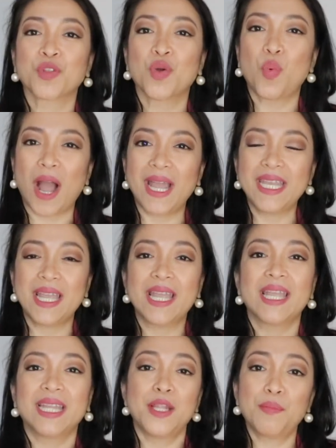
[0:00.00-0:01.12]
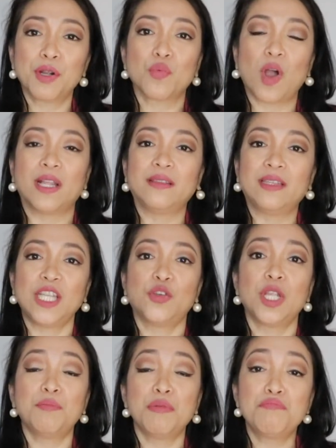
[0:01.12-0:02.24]
Why? Number one, dito
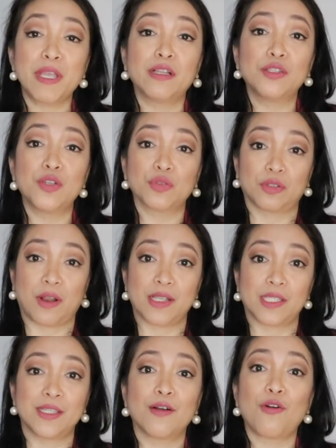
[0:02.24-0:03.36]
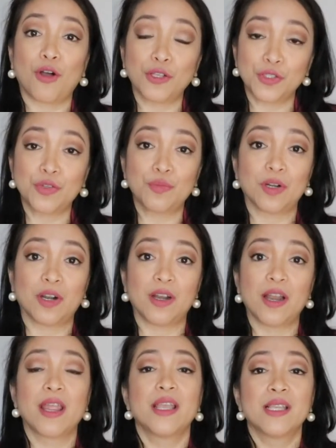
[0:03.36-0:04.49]
nabibuild yung trust ng
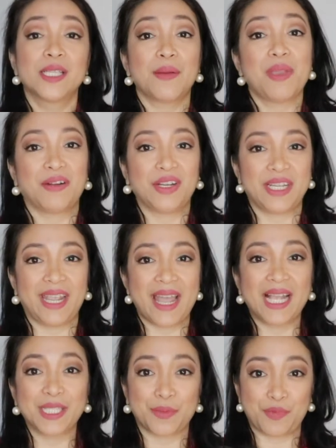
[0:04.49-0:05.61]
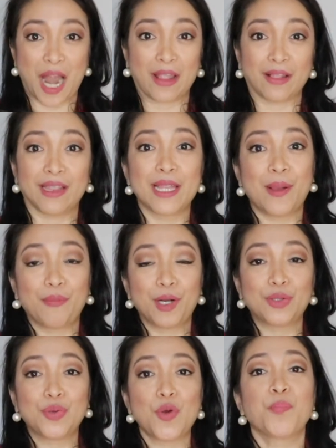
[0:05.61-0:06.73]
customer sa Mary Kay as a brand.
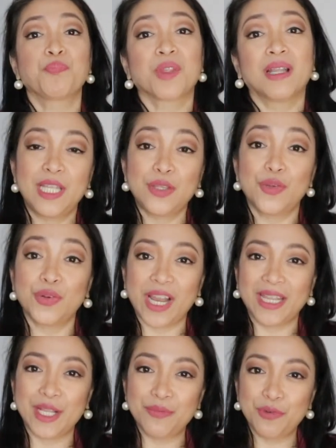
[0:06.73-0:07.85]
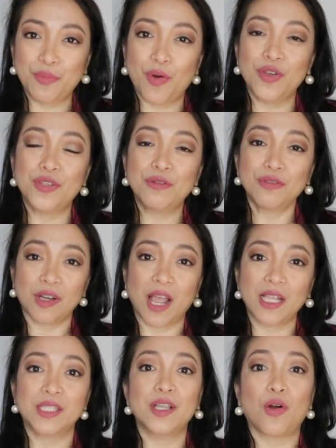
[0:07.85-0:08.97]
Number two, dito rin nabubuo yung
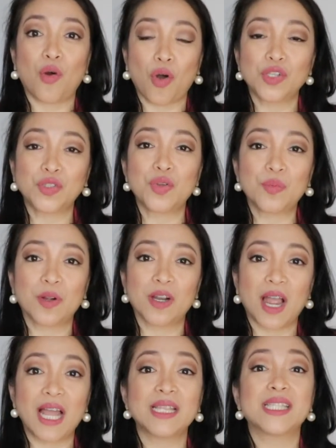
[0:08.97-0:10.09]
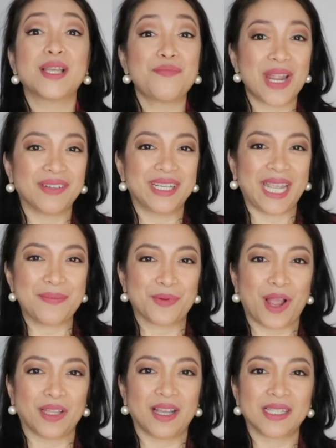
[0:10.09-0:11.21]
trust ng customer at sa Mary Kay
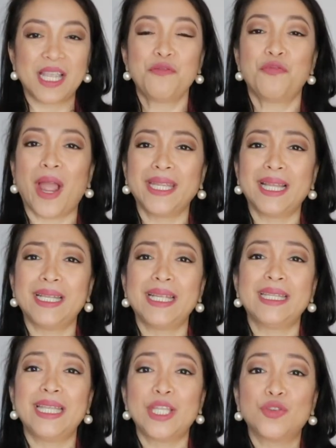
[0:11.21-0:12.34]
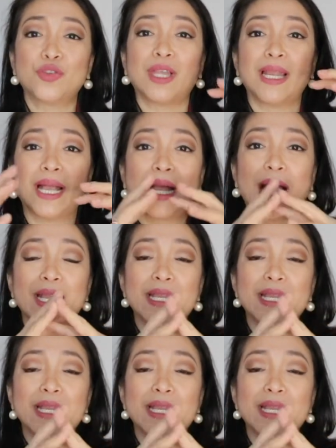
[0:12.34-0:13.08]
products. And finally, dito talaga